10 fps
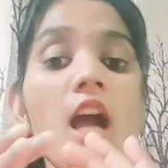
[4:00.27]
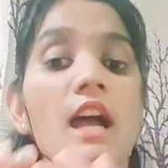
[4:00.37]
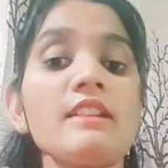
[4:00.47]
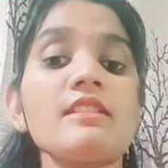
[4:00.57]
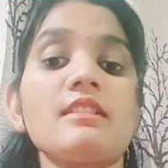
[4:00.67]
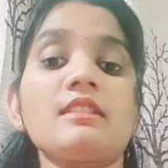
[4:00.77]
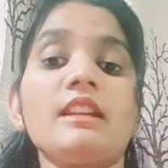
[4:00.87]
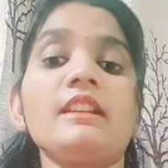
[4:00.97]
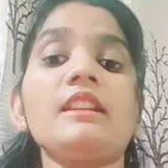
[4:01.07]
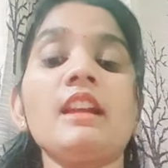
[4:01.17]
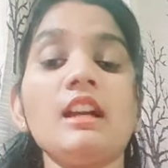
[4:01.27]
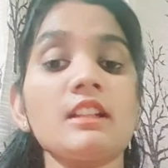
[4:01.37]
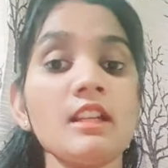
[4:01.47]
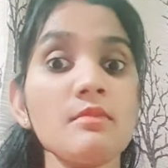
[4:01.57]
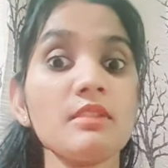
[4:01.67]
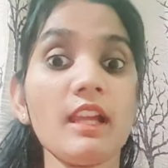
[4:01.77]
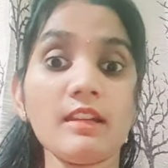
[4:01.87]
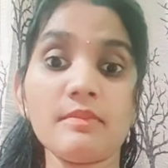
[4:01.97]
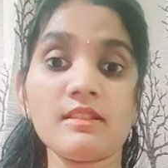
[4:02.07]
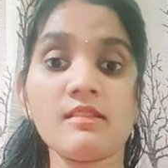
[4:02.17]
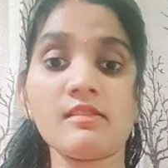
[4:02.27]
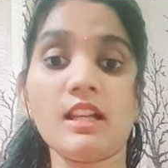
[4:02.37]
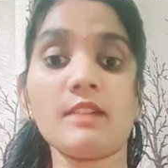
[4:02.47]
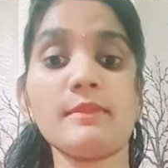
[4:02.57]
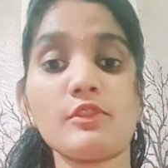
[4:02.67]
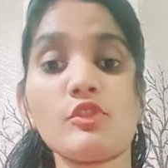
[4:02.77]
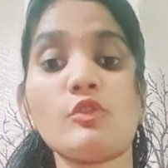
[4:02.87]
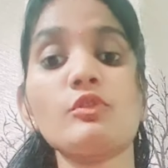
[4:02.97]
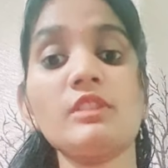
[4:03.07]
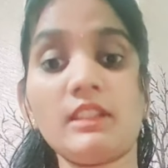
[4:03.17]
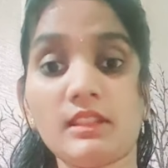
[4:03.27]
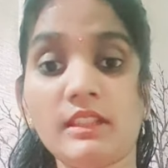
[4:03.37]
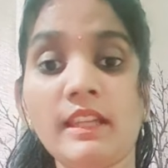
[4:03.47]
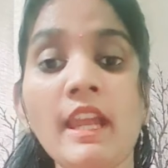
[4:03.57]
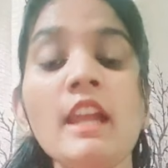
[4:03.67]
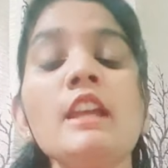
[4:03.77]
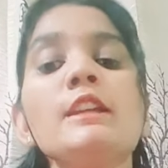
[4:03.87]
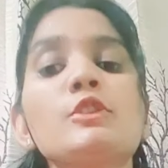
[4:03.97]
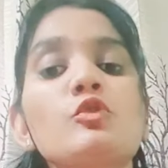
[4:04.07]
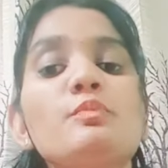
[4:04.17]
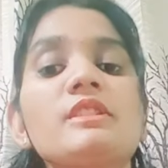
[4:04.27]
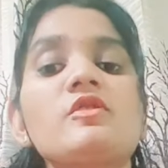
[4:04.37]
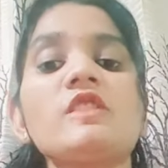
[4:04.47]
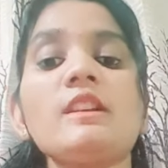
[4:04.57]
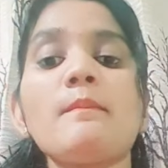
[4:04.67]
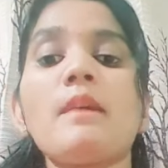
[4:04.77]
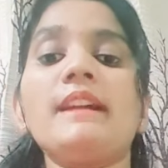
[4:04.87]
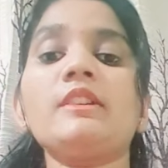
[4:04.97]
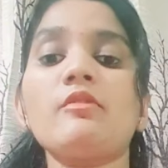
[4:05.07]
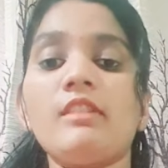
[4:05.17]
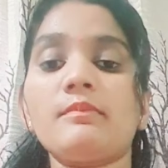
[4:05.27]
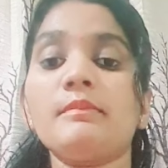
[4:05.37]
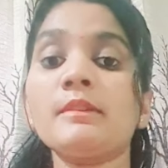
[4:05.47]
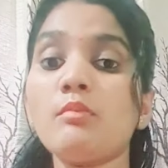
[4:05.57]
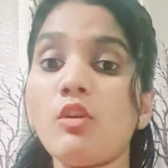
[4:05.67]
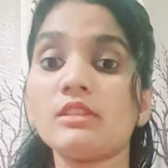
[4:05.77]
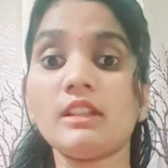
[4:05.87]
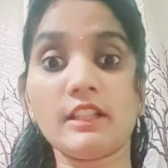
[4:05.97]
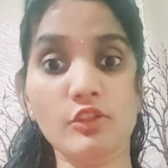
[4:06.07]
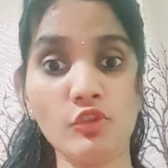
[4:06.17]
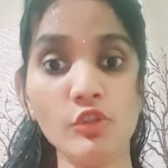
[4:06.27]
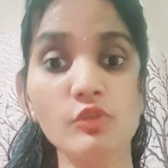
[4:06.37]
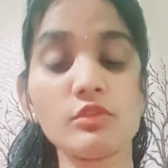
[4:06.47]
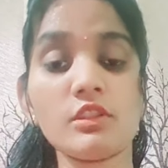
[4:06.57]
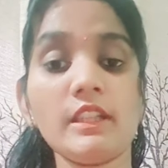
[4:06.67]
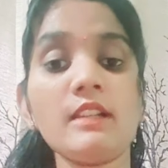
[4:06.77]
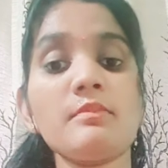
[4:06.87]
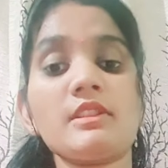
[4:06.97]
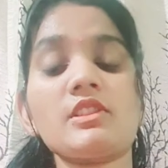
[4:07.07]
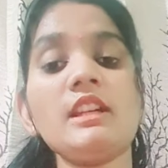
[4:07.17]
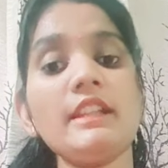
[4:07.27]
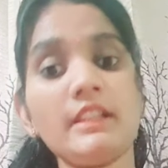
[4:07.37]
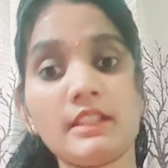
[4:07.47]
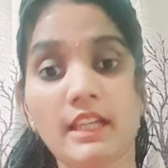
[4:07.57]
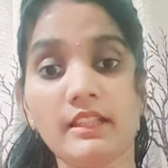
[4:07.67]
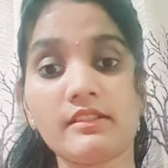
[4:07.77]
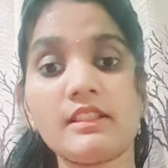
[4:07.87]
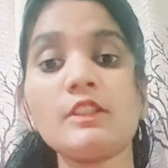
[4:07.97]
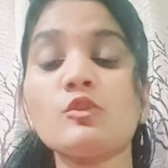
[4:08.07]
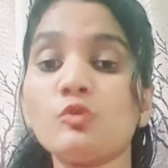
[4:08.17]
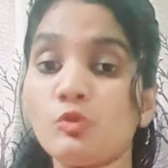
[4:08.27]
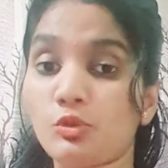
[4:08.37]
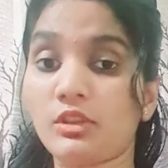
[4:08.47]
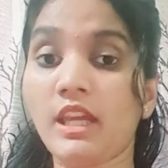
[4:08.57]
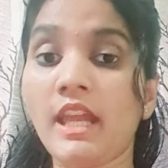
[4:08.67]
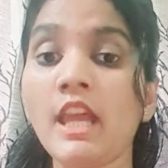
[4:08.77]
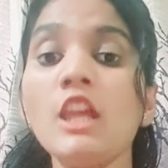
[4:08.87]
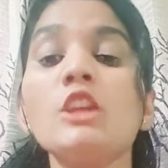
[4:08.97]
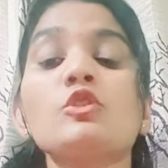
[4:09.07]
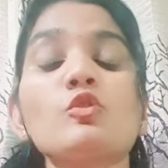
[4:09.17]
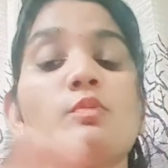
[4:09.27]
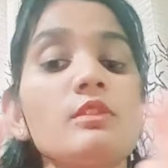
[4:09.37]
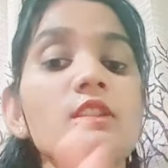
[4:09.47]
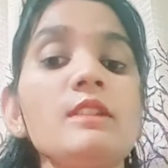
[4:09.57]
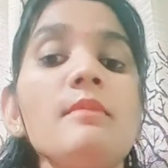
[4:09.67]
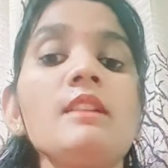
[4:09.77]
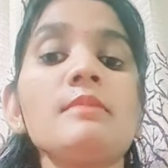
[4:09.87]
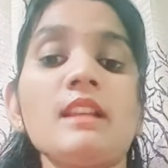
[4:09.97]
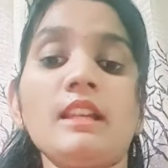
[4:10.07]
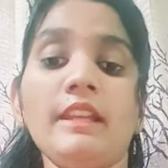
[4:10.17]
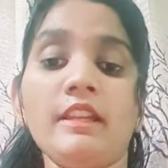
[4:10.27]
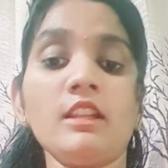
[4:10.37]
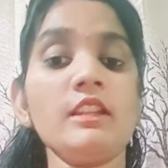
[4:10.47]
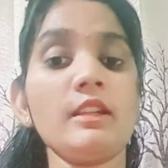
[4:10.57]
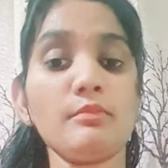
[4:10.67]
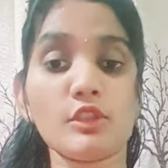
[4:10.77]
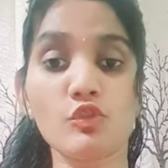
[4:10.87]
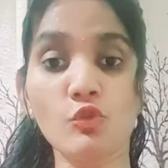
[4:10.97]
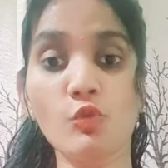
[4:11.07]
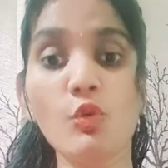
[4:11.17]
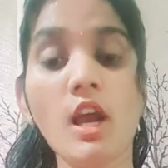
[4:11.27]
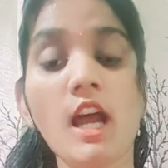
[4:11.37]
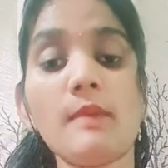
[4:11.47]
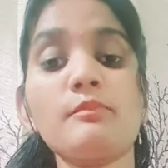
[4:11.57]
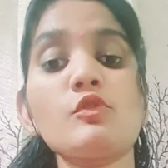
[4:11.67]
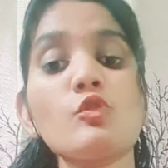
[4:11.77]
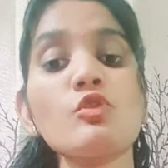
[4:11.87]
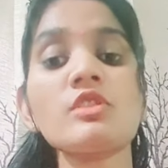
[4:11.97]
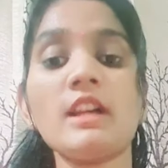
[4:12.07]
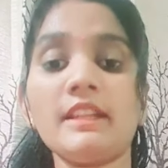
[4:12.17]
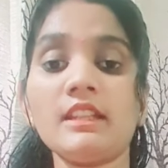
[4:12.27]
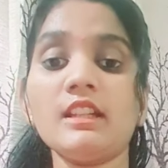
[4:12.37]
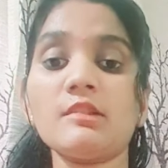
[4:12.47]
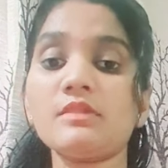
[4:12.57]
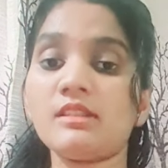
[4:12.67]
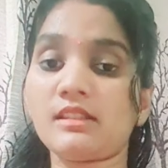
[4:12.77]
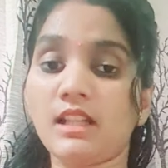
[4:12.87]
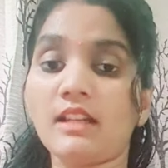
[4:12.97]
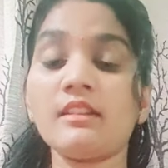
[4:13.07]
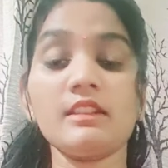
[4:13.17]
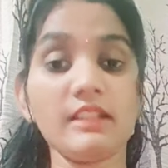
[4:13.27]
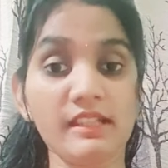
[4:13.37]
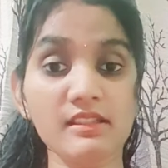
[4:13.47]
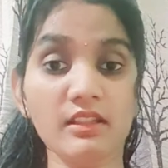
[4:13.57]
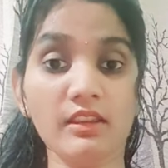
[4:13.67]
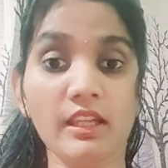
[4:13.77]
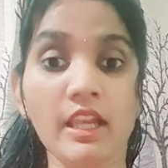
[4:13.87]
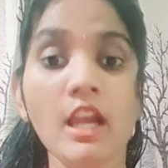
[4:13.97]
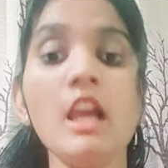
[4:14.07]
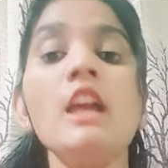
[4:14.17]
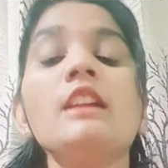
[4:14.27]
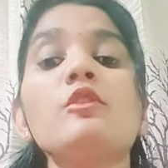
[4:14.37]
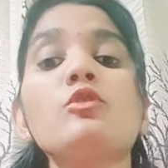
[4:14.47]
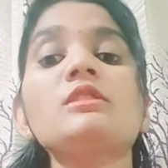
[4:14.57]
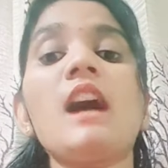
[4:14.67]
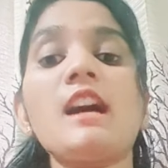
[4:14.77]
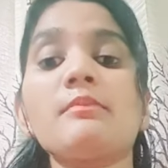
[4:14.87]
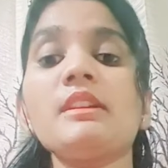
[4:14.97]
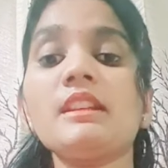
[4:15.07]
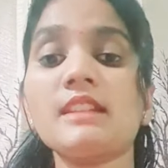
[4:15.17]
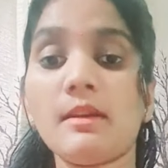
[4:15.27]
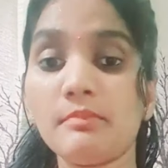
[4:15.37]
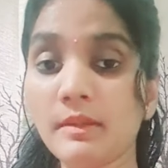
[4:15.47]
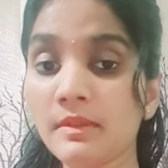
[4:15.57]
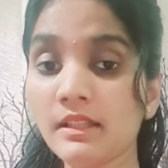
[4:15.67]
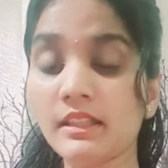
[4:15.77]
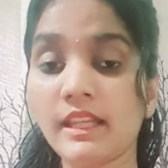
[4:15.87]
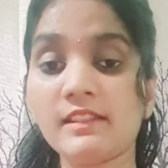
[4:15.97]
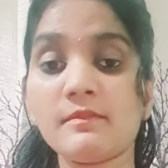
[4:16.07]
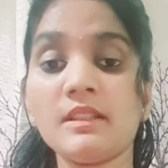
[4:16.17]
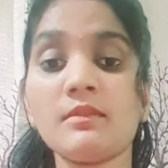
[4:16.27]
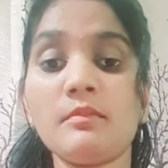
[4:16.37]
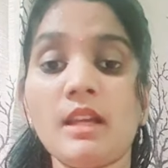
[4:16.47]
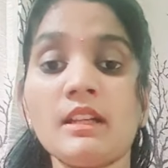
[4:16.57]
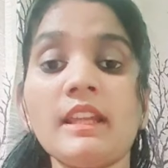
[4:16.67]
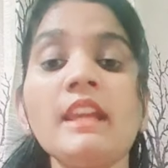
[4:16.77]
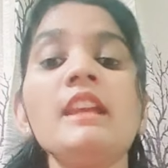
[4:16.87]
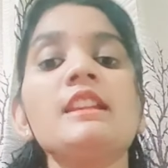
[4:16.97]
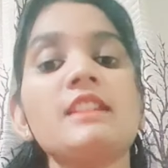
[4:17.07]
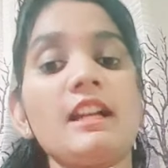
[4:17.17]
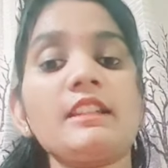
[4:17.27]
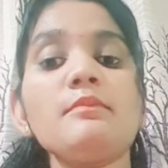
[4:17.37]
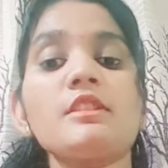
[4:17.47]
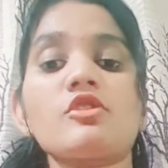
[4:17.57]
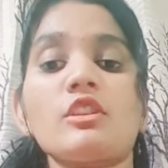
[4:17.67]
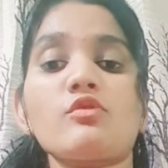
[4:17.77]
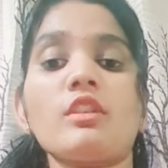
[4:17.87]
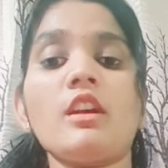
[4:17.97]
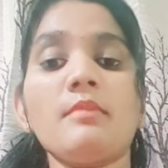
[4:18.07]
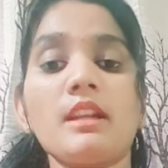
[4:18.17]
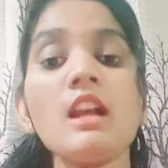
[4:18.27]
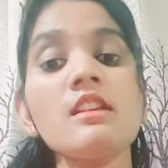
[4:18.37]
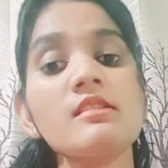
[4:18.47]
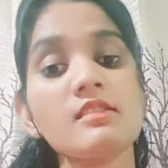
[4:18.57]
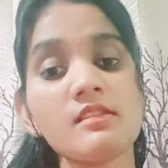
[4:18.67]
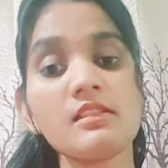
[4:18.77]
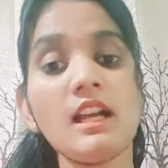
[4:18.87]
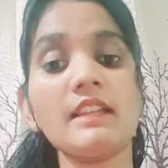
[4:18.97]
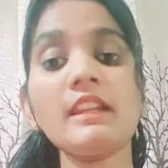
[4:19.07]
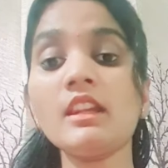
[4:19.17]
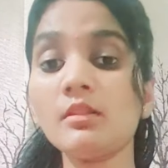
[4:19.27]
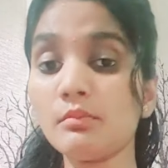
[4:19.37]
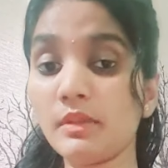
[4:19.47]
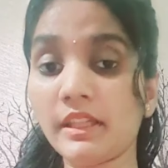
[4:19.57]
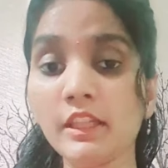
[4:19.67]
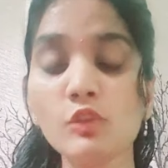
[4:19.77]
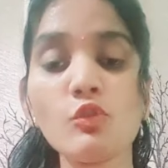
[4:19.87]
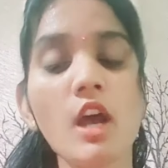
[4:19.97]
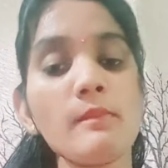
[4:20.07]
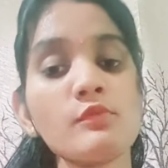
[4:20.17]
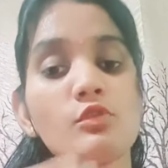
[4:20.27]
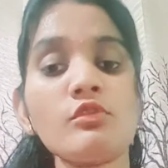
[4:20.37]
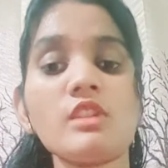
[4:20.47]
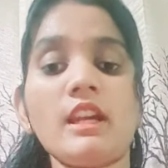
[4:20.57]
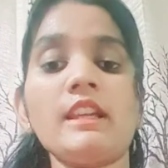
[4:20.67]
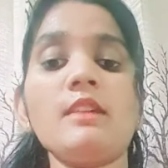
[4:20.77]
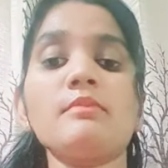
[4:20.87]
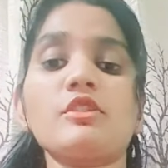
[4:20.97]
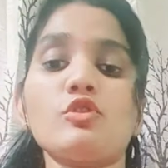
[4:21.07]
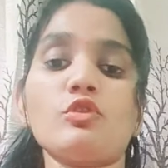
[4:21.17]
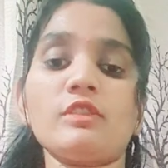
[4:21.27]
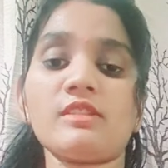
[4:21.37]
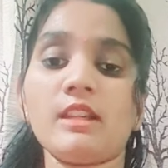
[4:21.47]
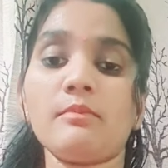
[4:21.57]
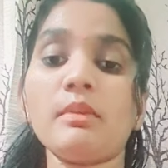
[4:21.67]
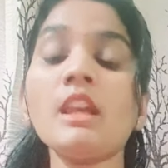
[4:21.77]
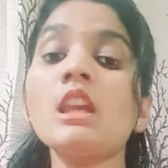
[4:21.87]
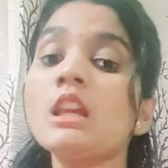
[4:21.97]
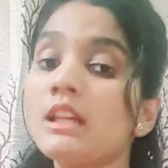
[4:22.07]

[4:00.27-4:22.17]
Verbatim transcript: कहा जाता है कि अगर हम गर्भ संस्कार बच्चे को देते हैं तो बच्चे के माइंड डेवलपमेंट बहुत अच्छी होती है बच्चा इंटेलिजेंट होता है तो बुद्धिमान बनाने के लिए बच्चों को आप जो चाहें गर्भ संस्कार दे सकते हैं लोग धार्मिक किताबें पढ़ते हैं इस मंथ में आगे ताकि बच्चा जो है हमारा संस्कारी बने तो आप जो चाहें आप बच्चे को इस टाइम पे